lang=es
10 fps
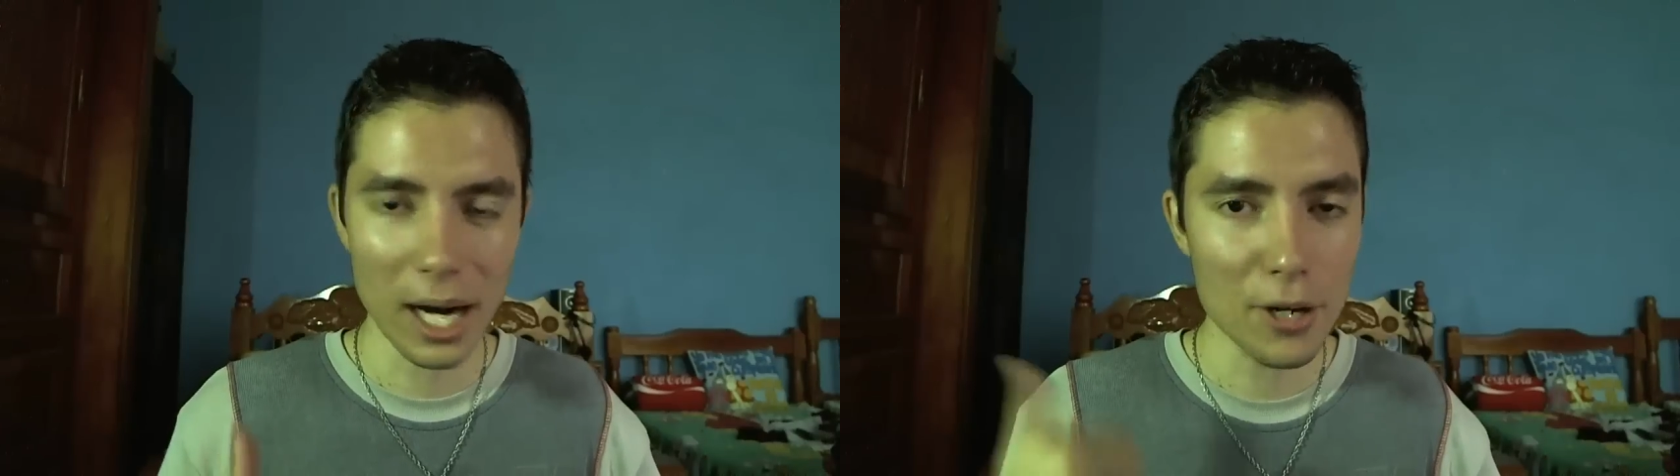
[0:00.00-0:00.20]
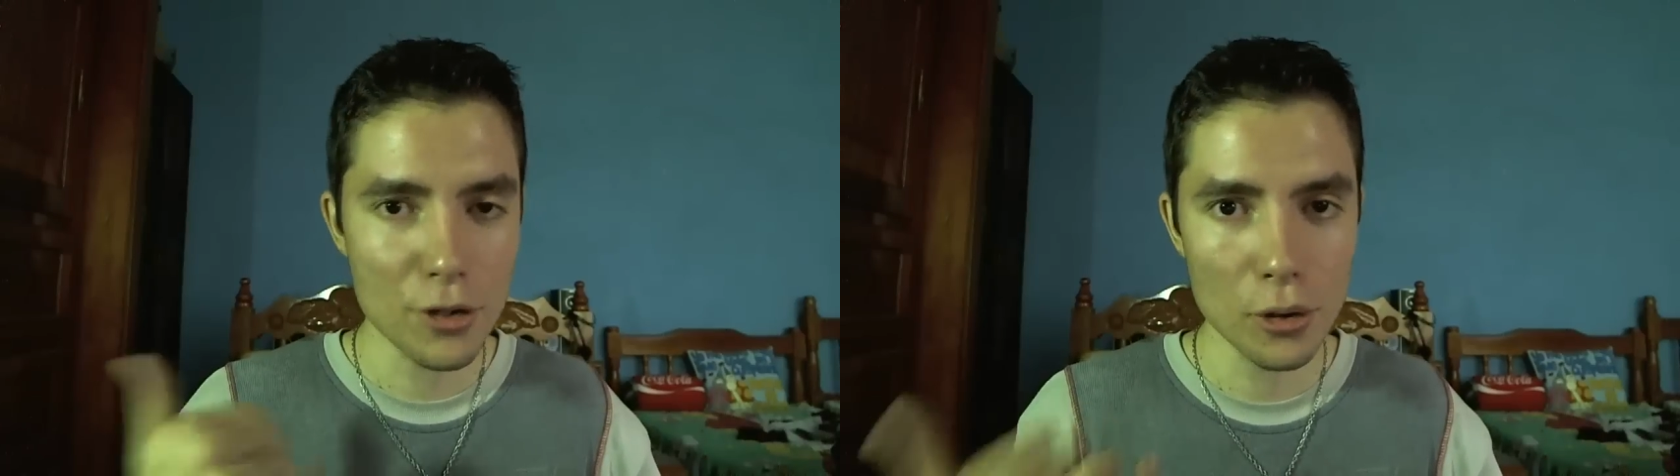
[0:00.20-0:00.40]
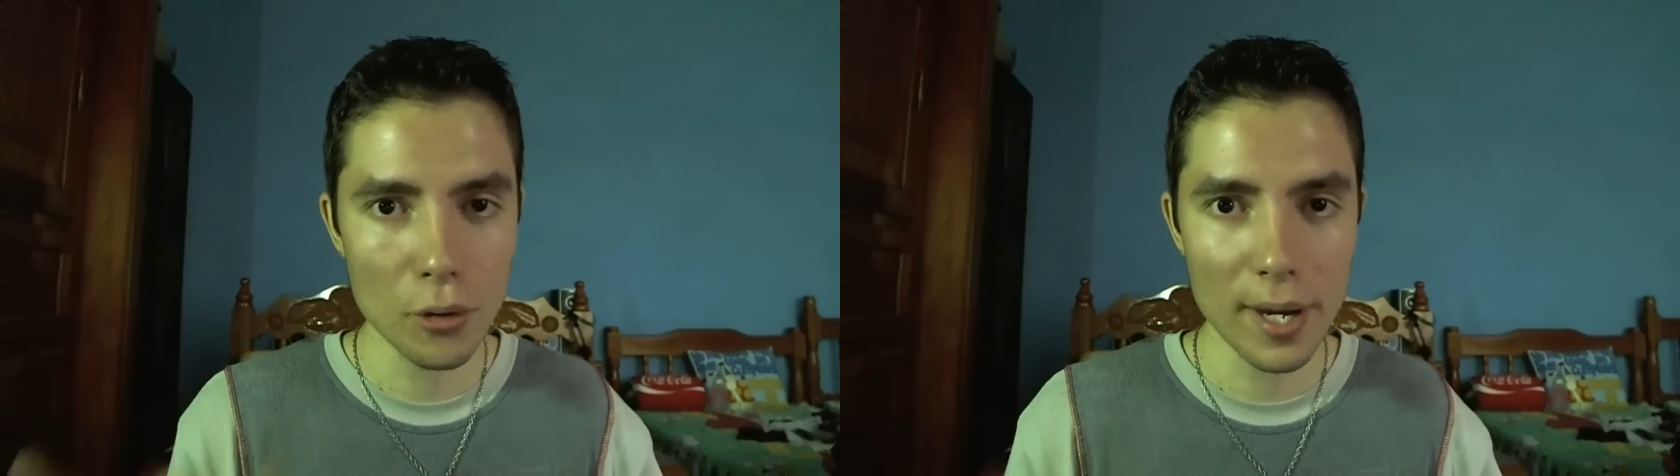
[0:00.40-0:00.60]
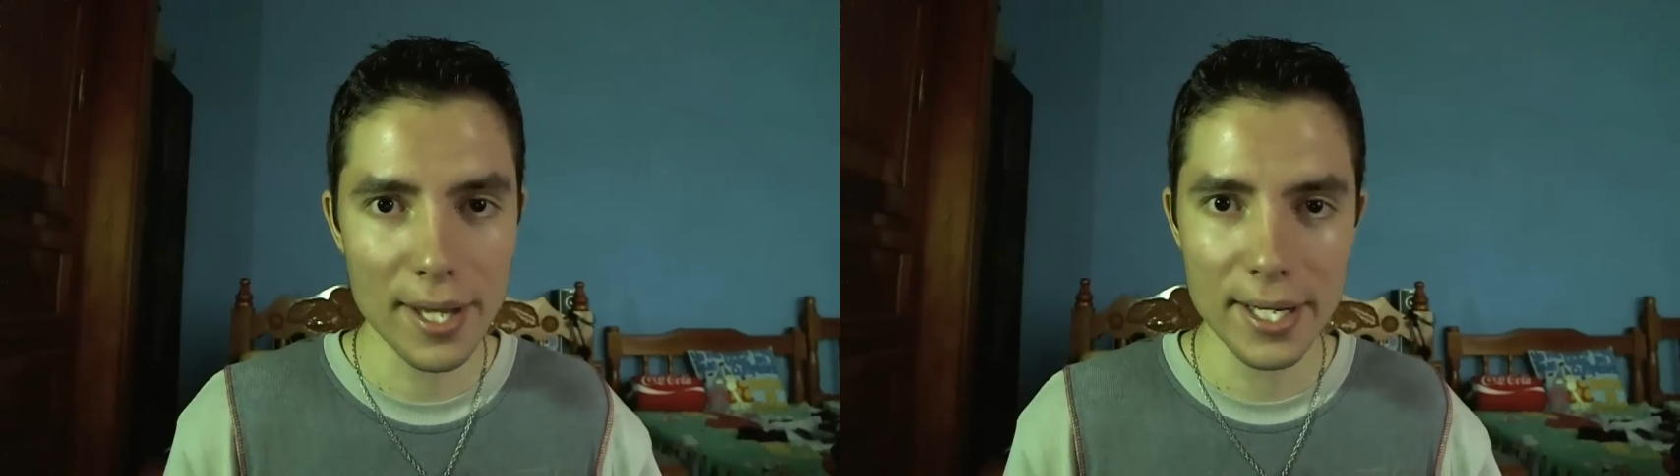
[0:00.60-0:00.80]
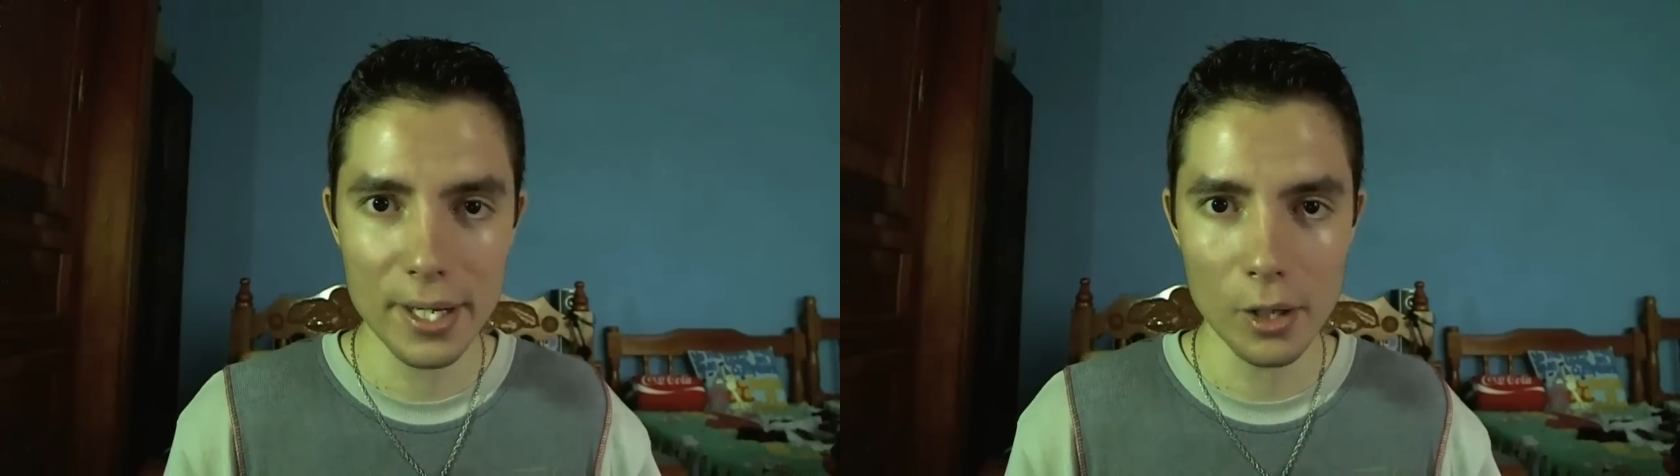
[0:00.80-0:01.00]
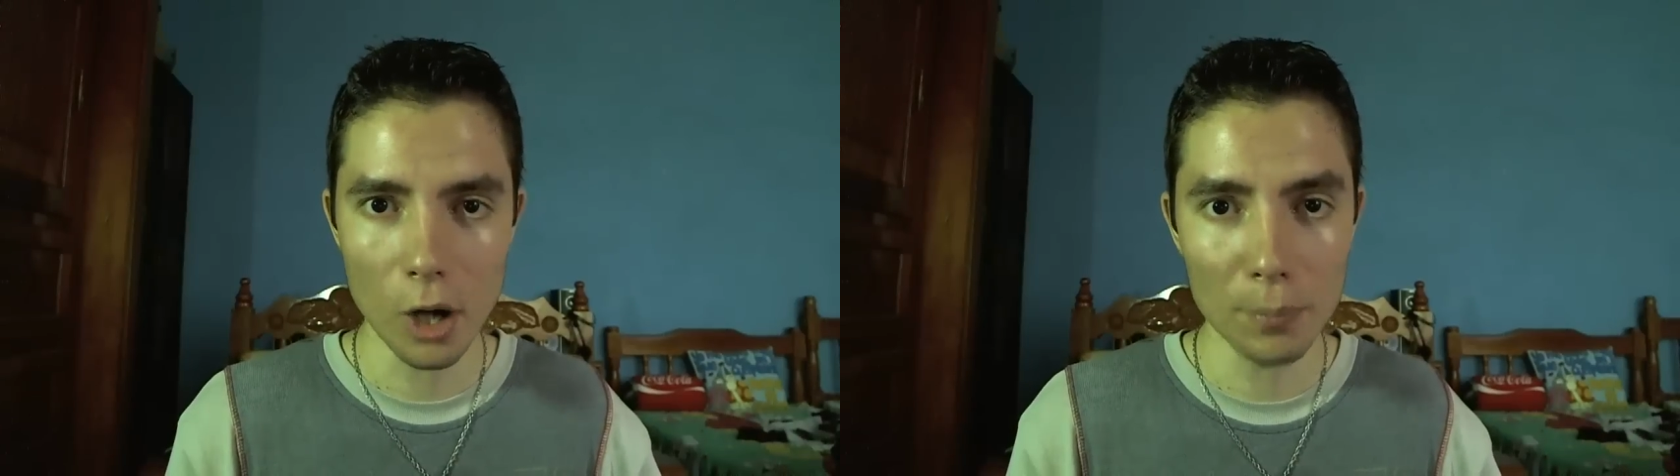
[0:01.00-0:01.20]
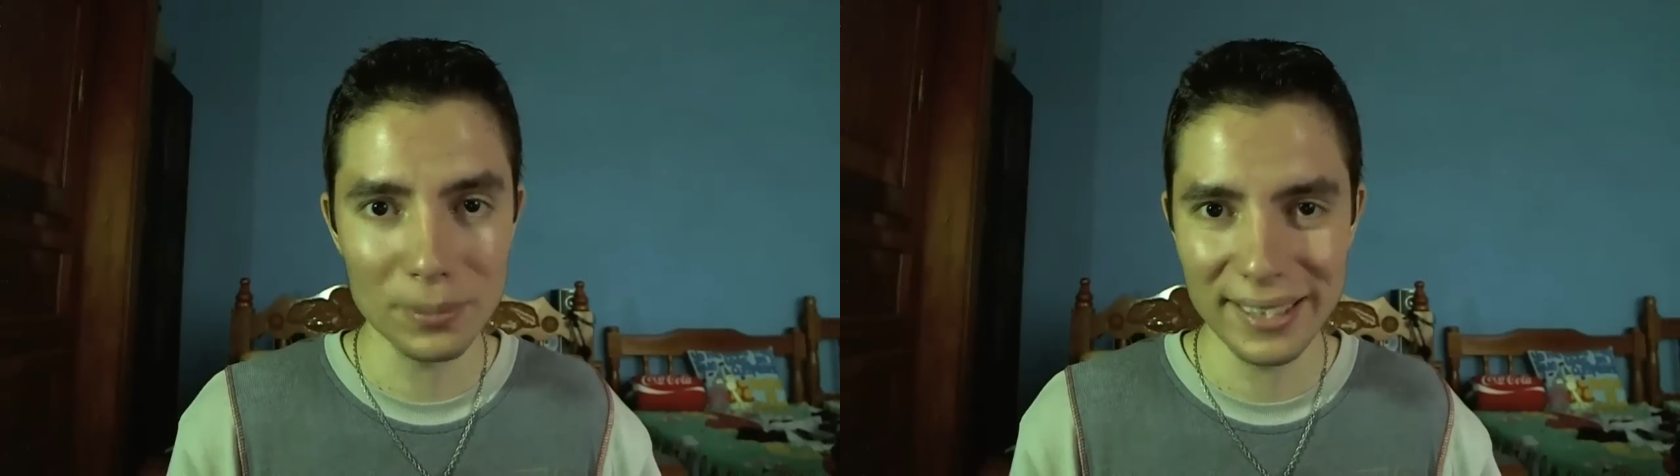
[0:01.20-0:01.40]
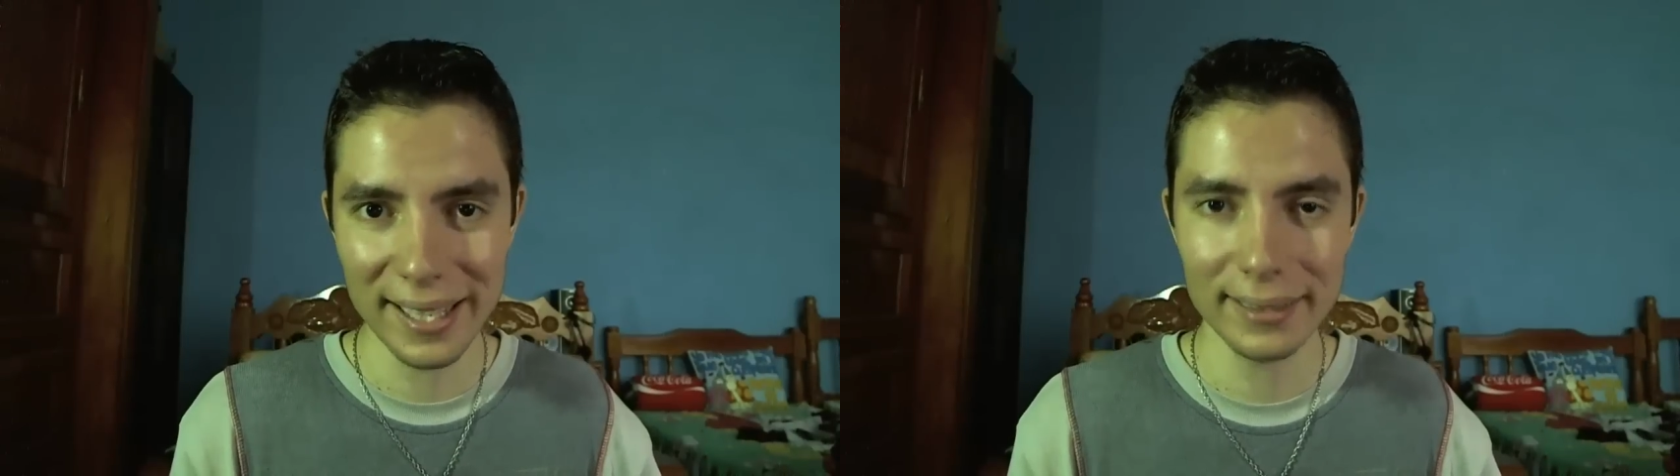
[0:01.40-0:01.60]
Are You Ready Up
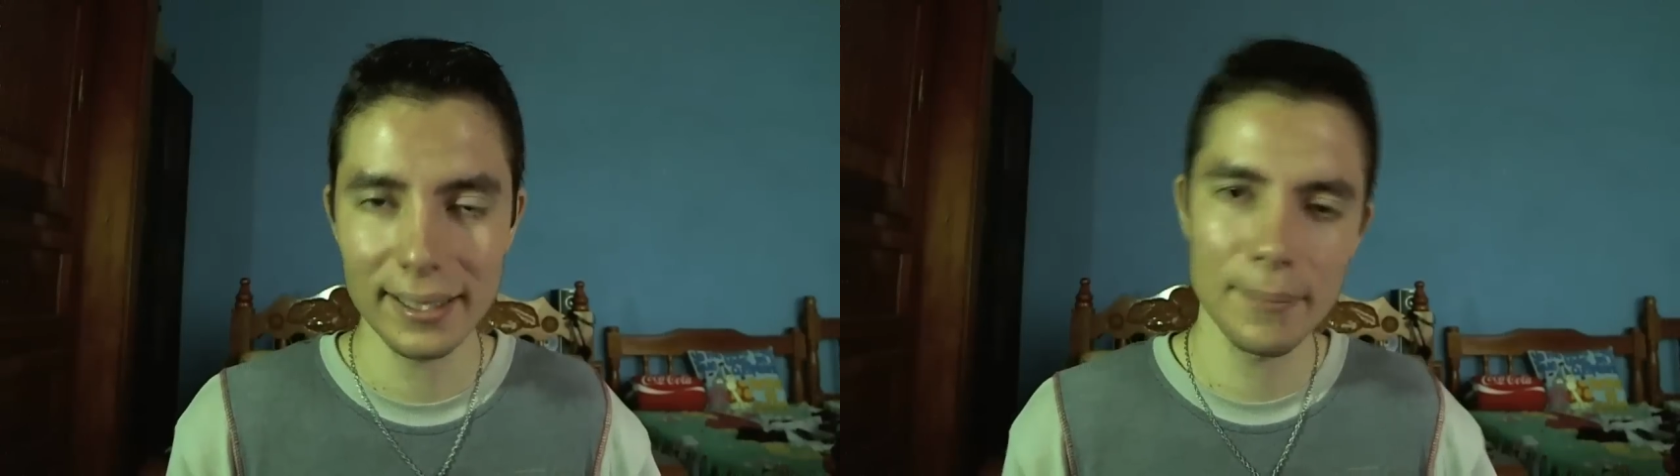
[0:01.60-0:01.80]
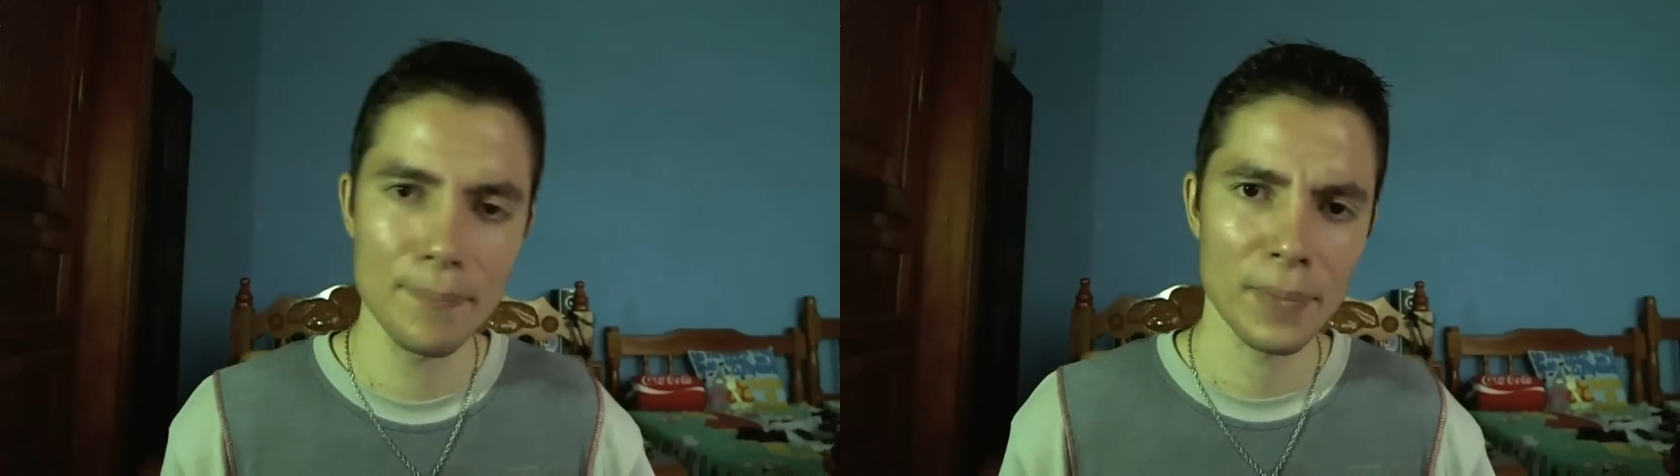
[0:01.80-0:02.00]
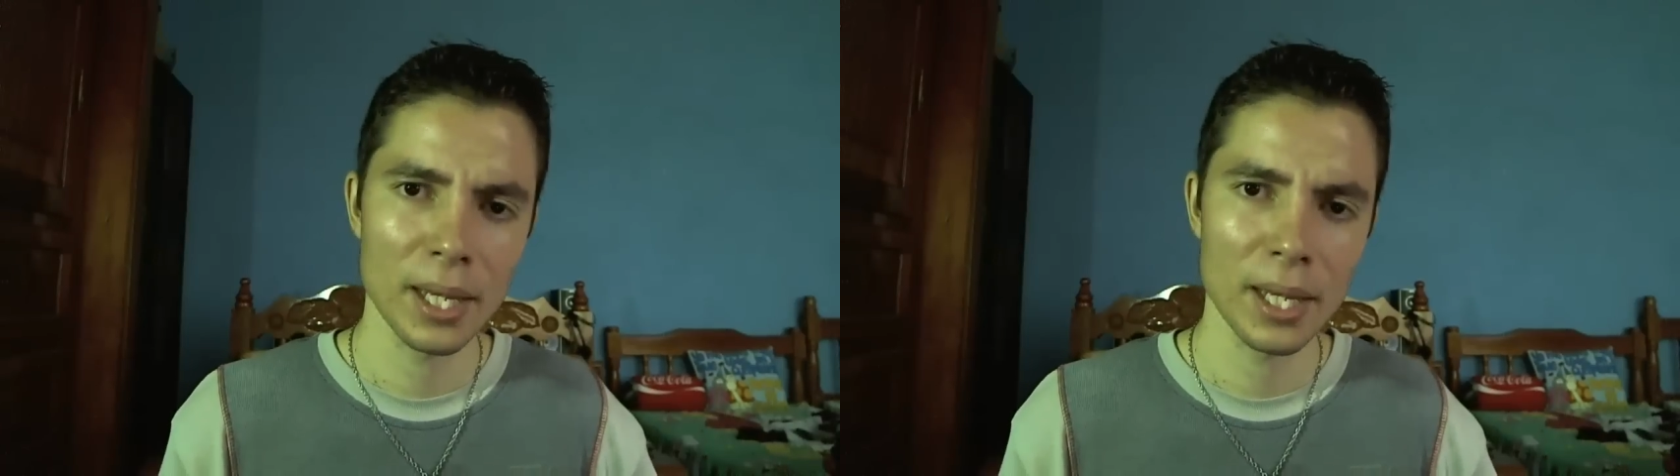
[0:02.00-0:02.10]
7